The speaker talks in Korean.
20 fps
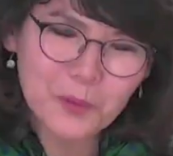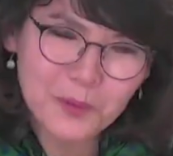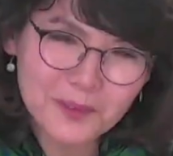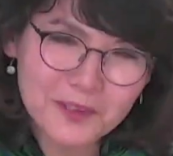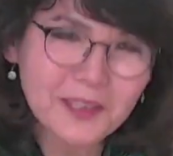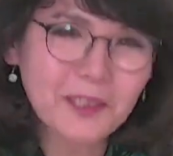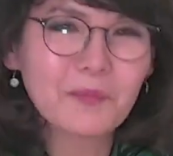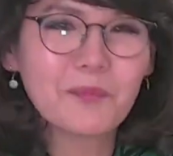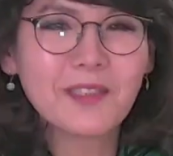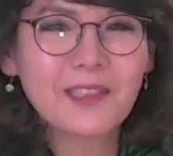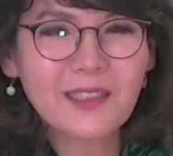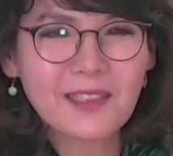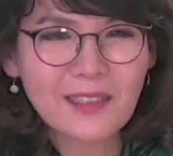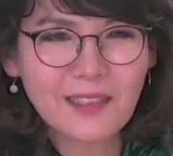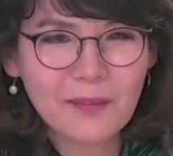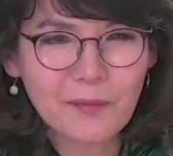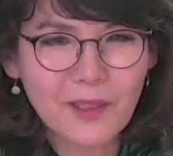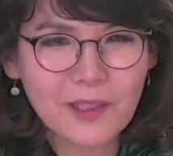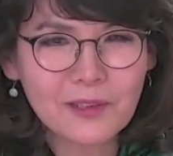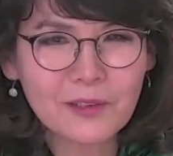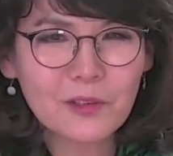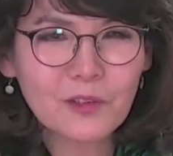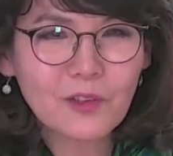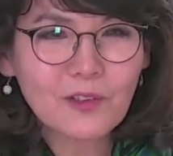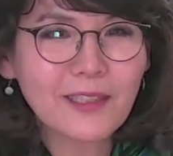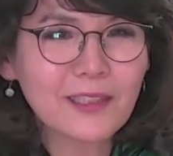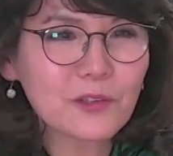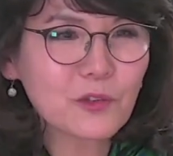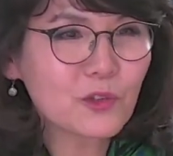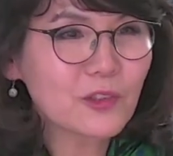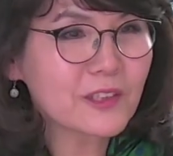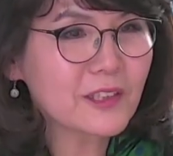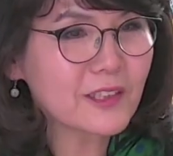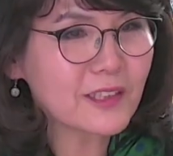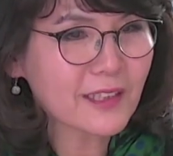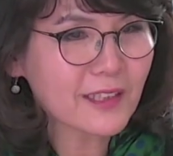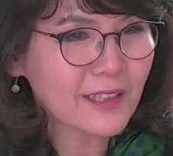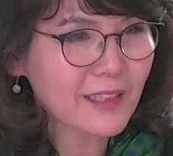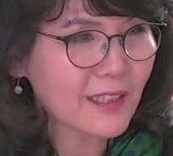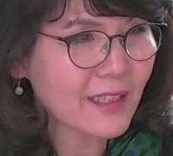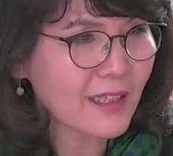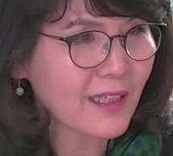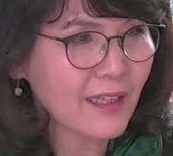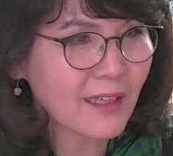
재밌게 막 끌어내 주시니까